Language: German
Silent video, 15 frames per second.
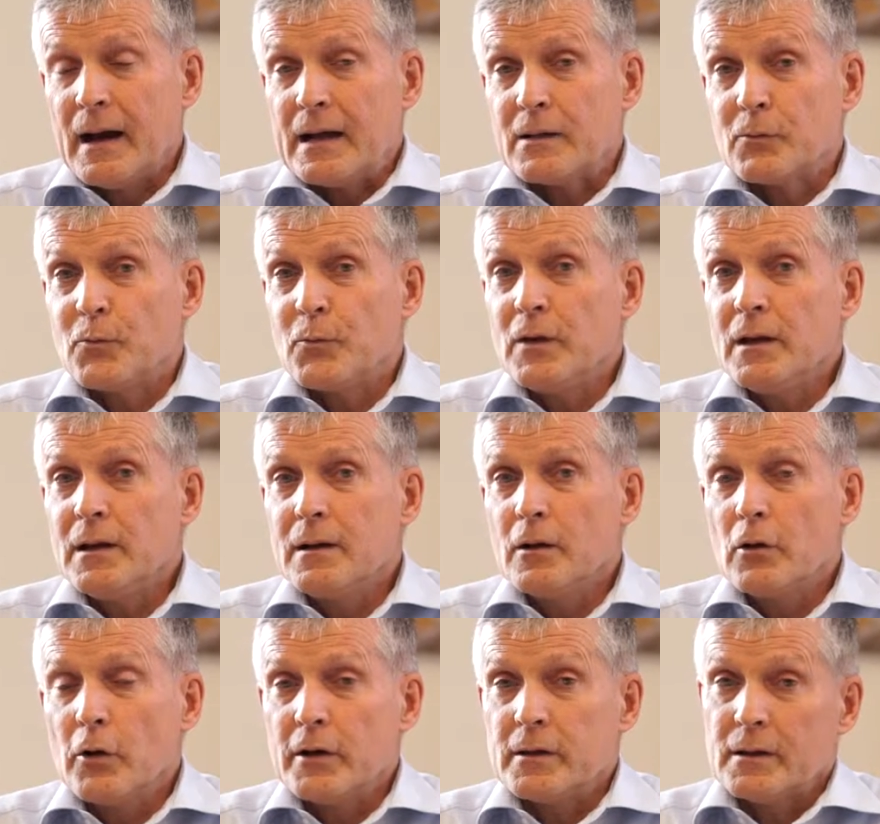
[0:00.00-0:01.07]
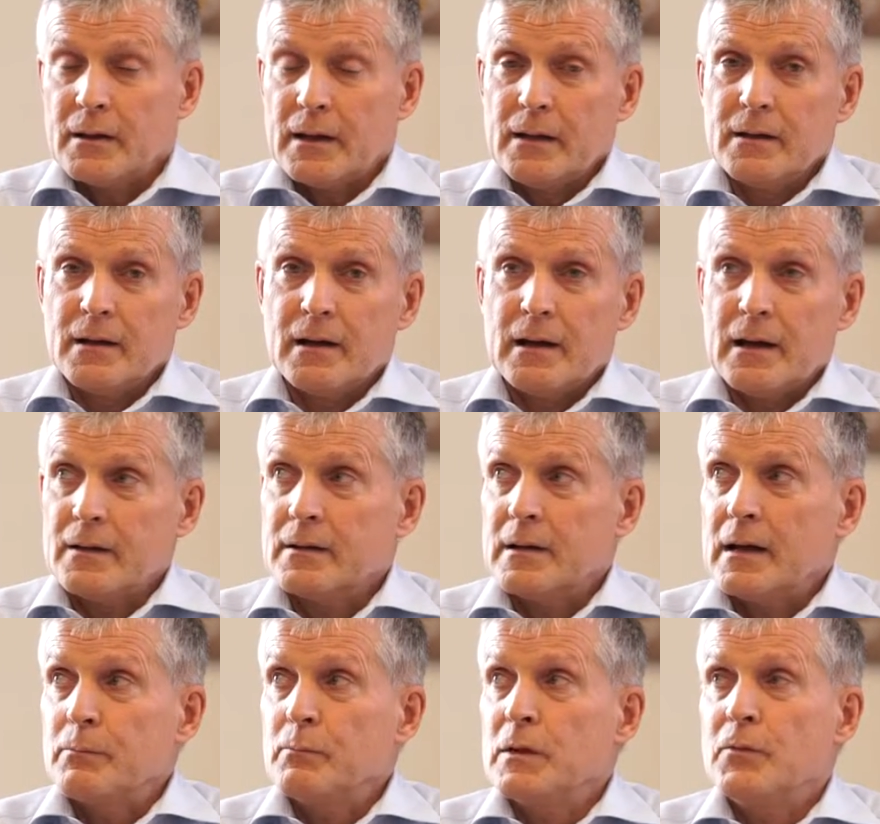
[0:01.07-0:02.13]
hat viele Leute
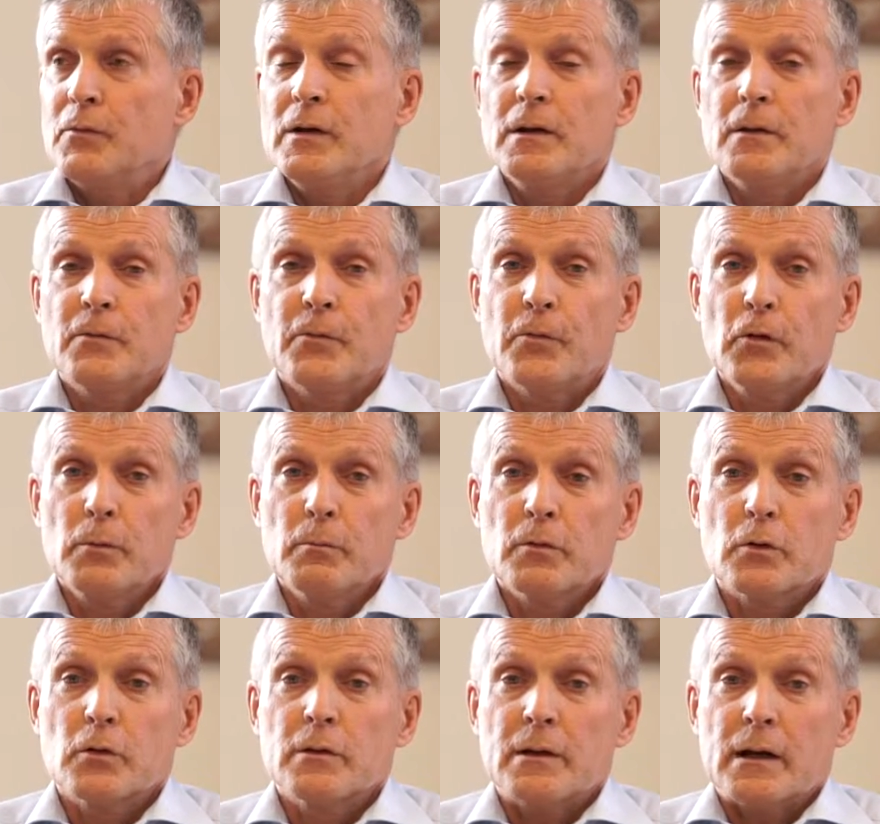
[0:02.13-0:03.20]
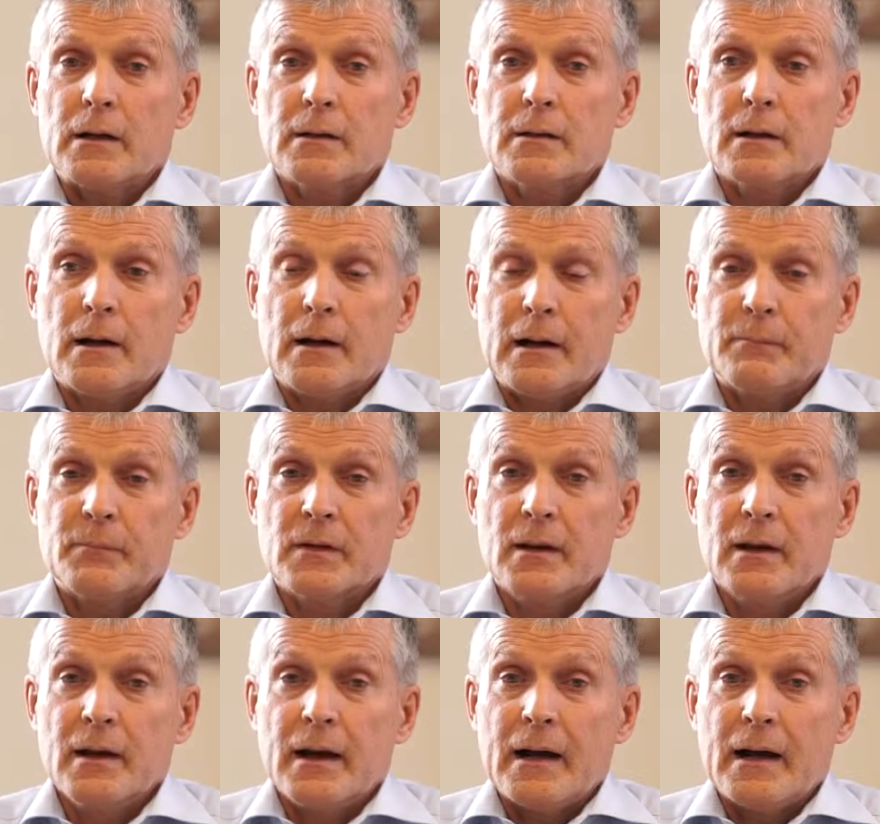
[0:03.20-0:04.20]
kennengelernt, hat mit vielen Firmen Kontakt gehabt,